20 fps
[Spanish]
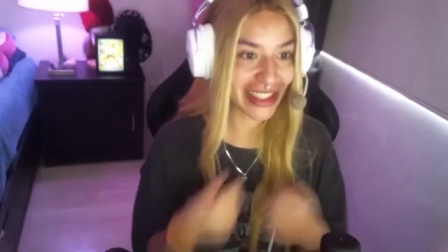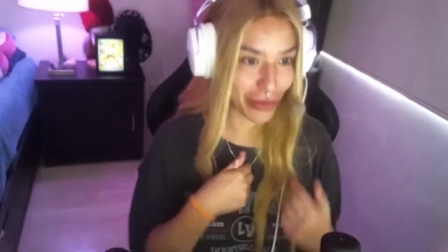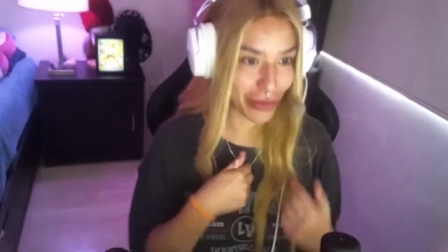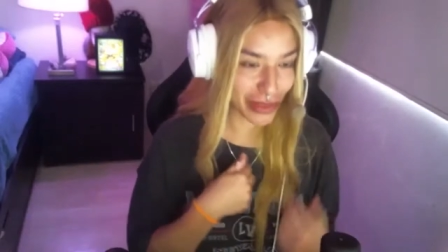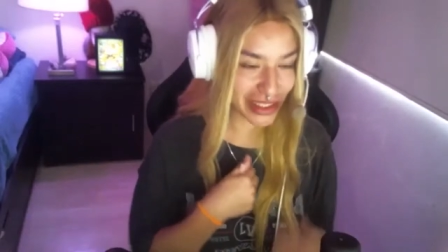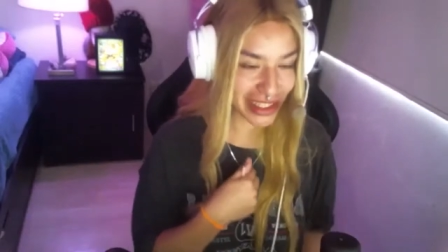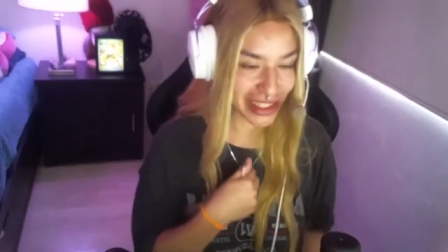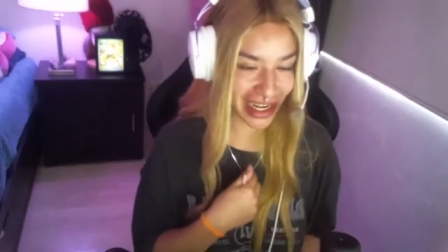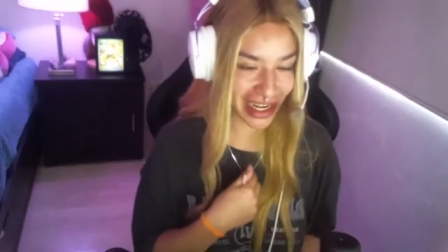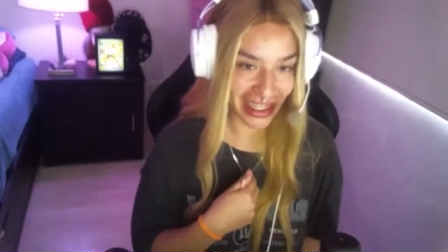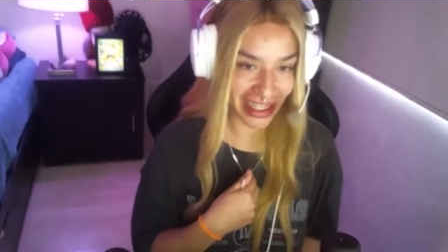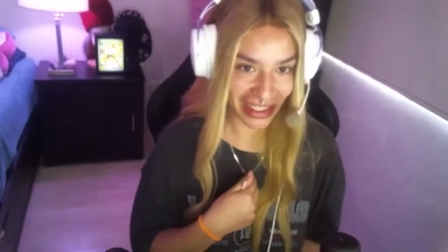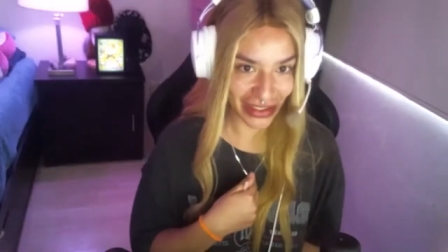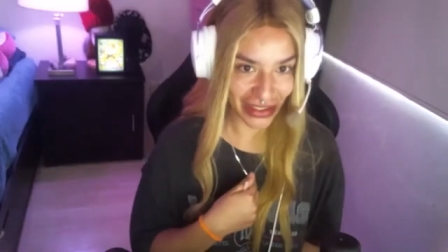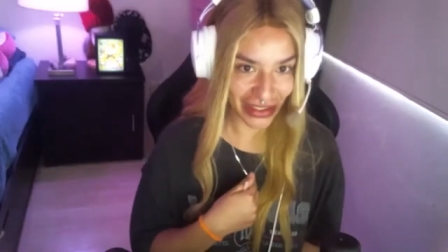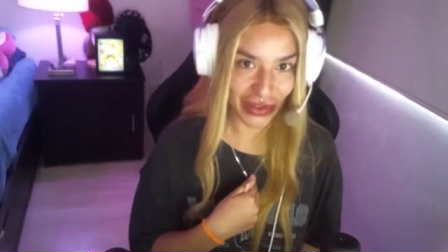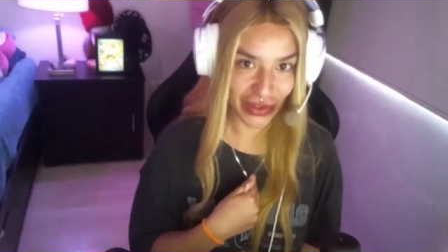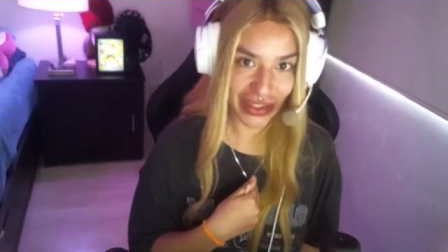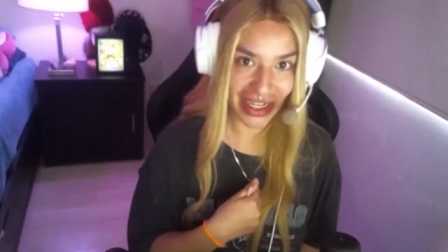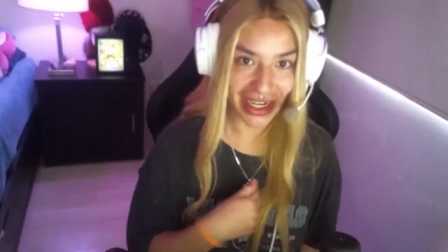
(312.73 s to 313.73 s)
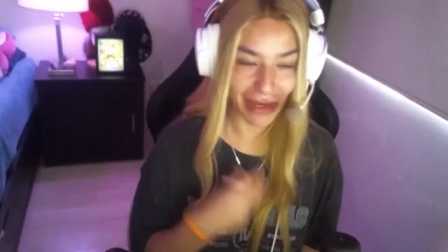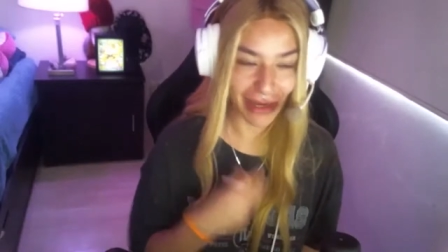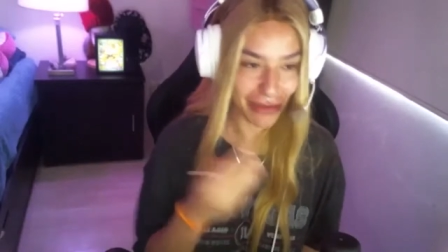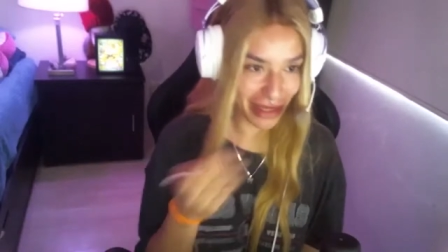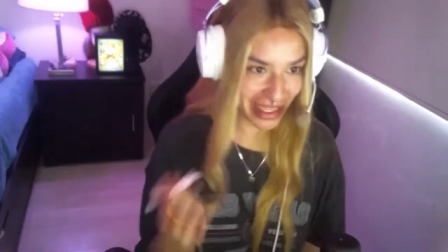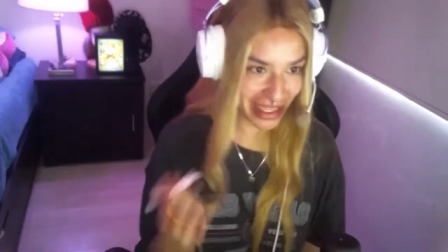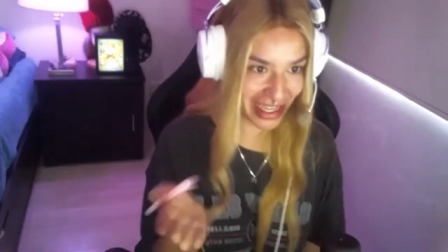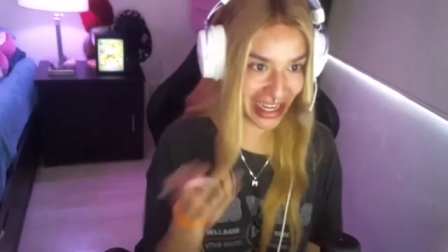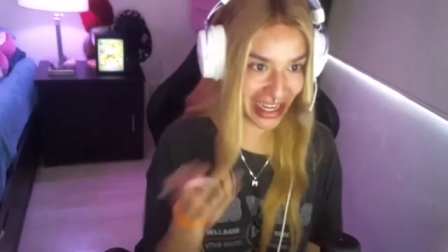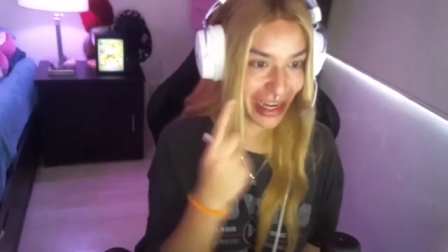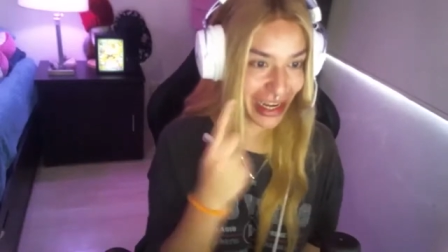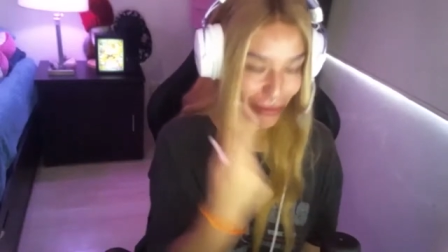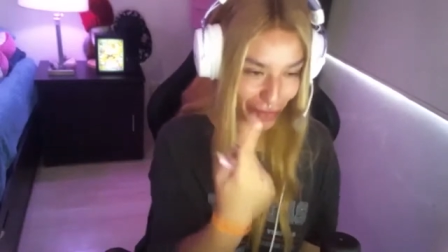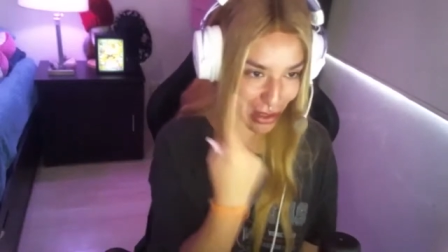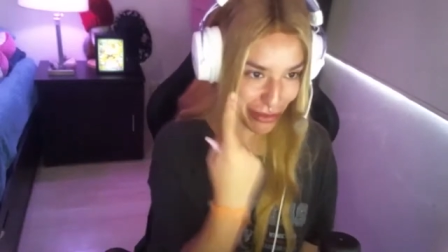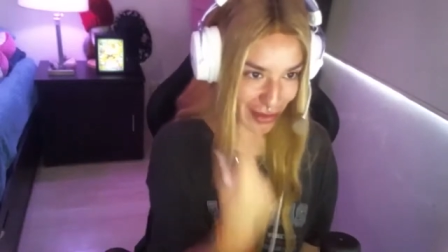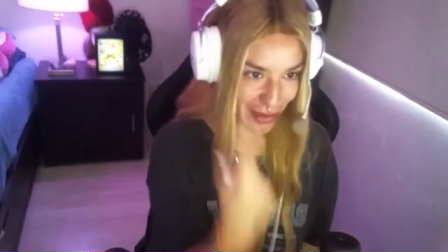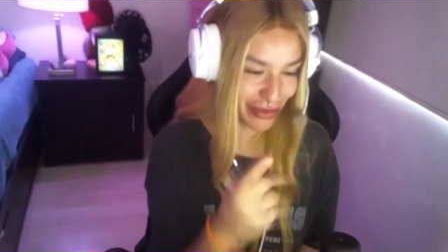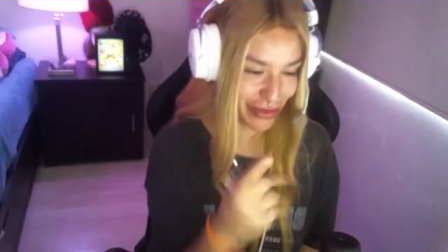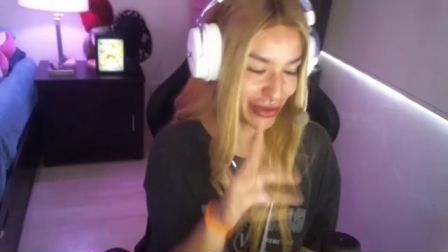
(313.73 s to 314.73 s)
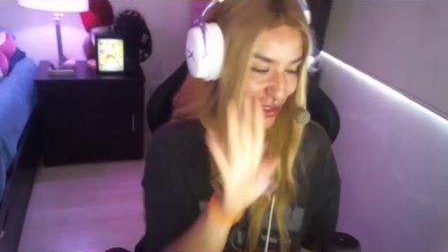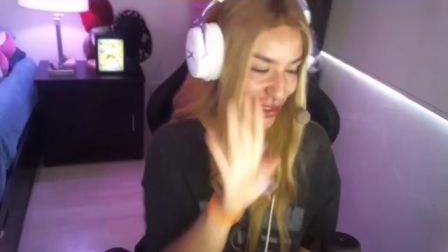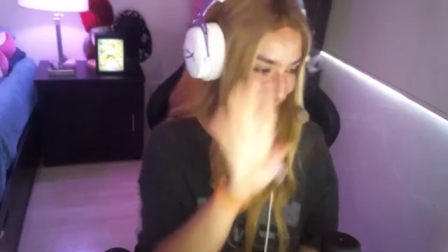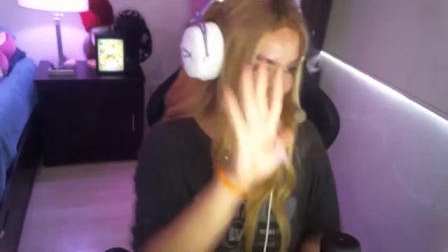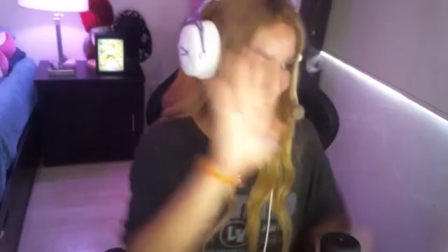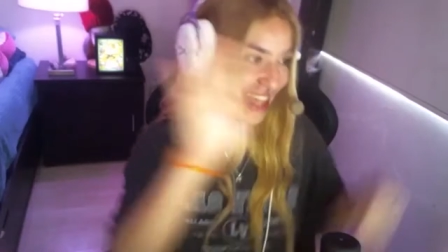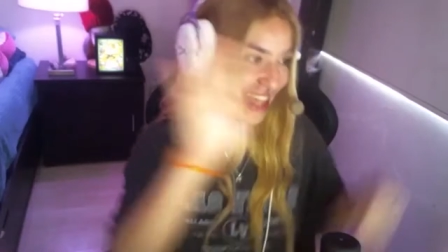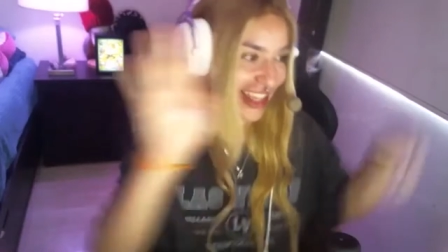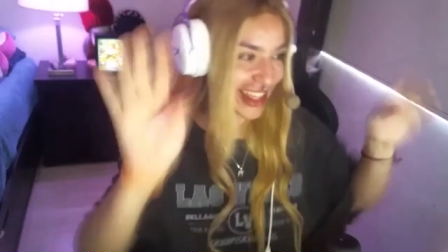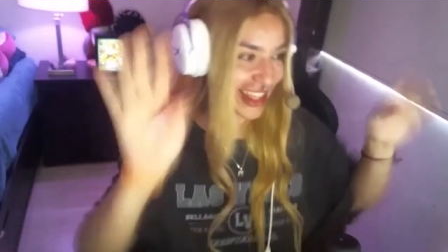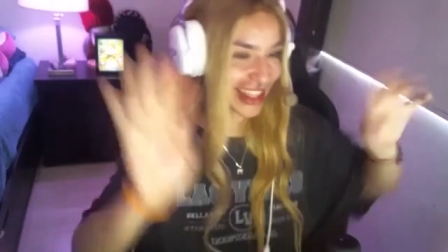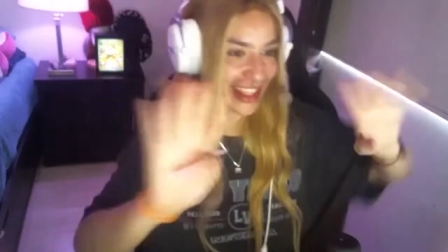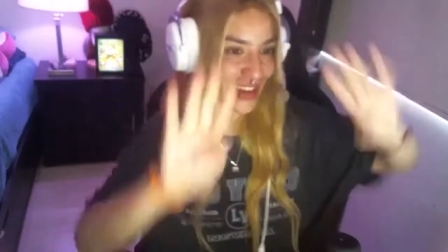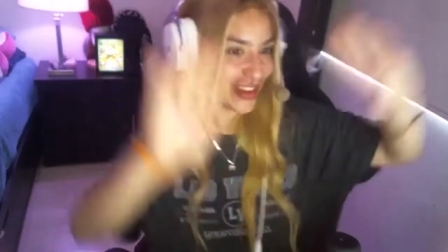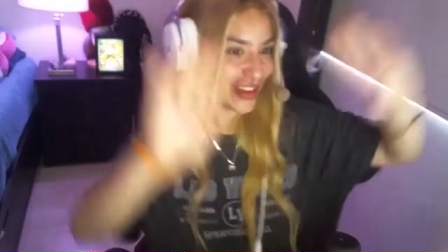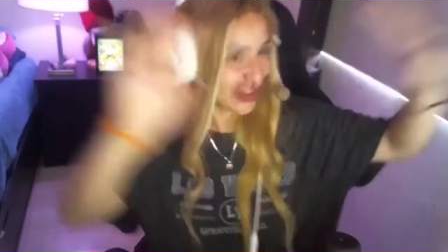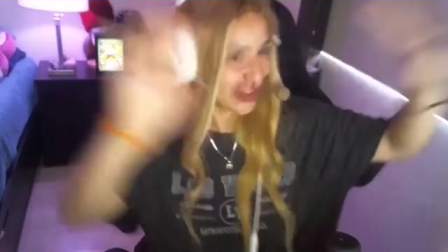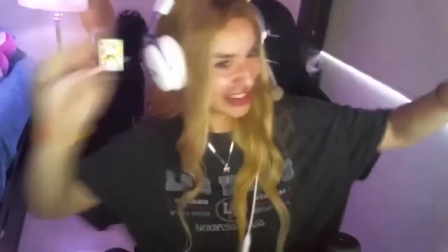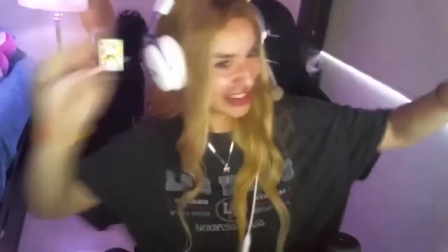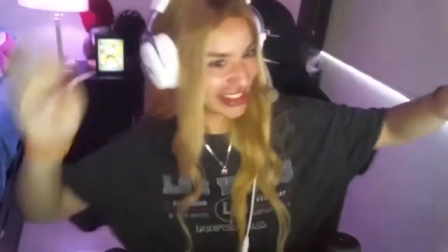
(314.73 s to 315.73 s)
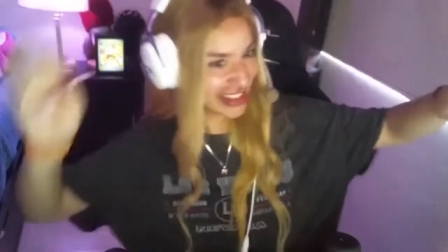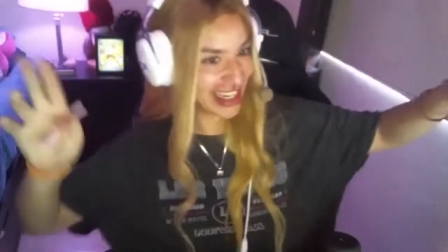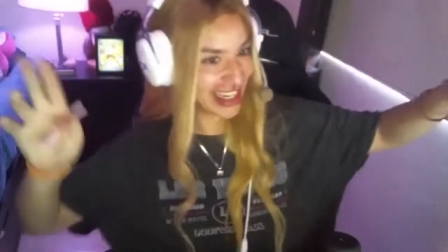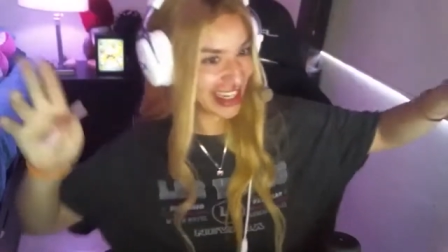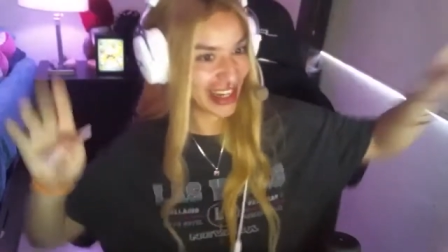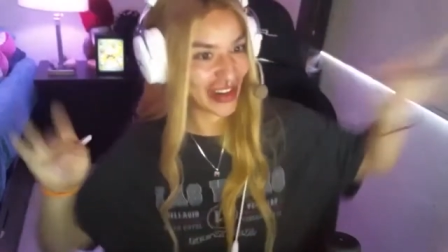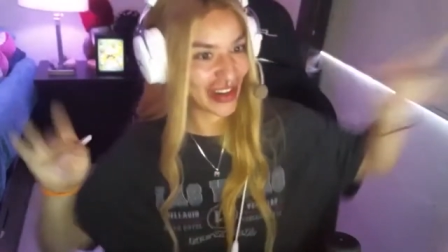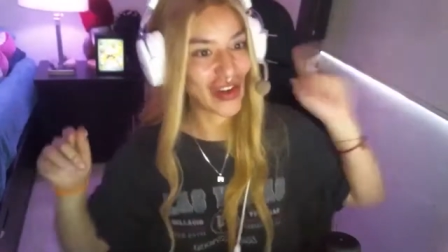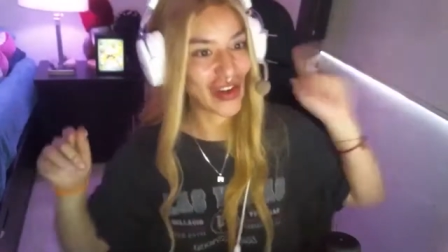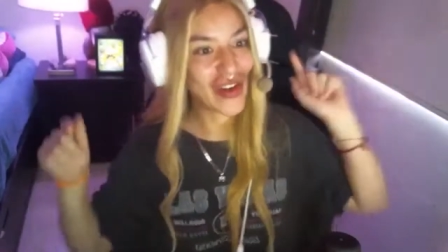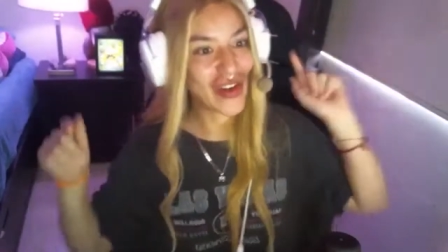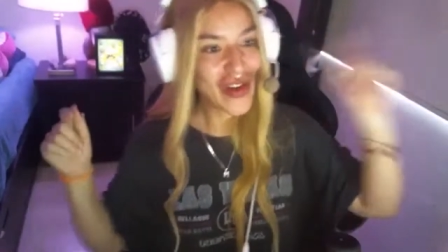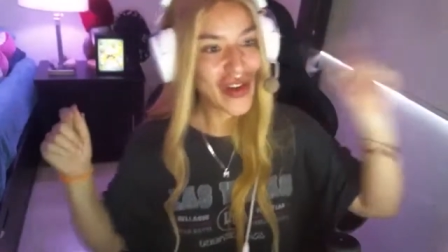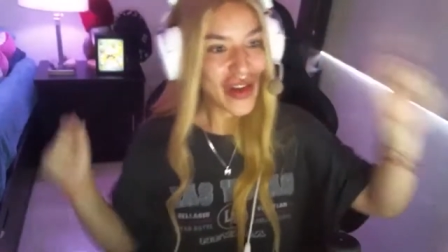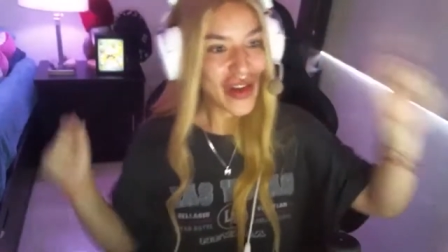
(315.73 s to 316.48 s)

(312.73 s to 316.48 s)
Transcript: yo pensé que a las 11 de la mañana el primero, o sea, aquí quiero decir algo.